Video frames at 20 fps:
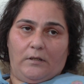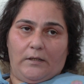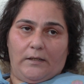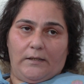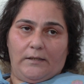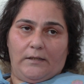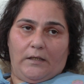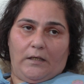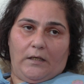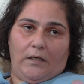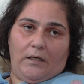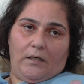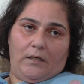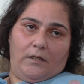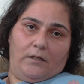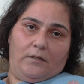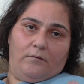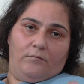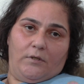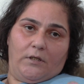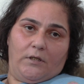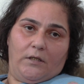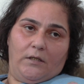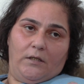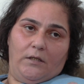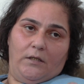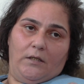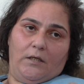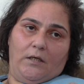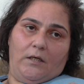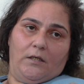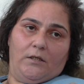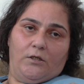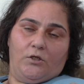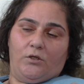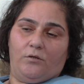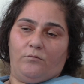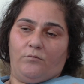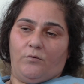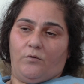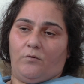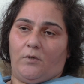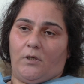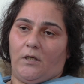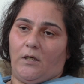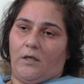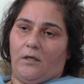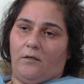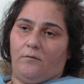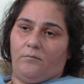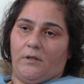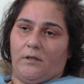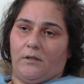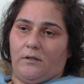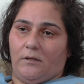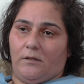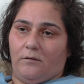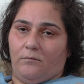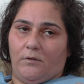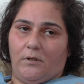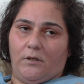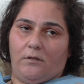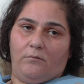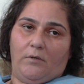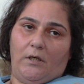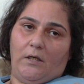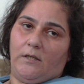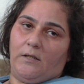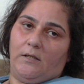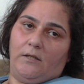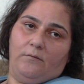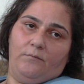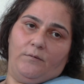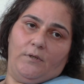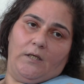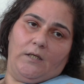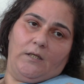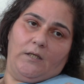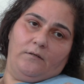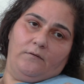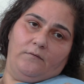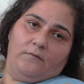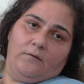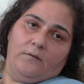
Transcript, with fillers: هيدا حقها يمكن هي عايشه من ورا هالبيت يمكن ما حدا بيعرف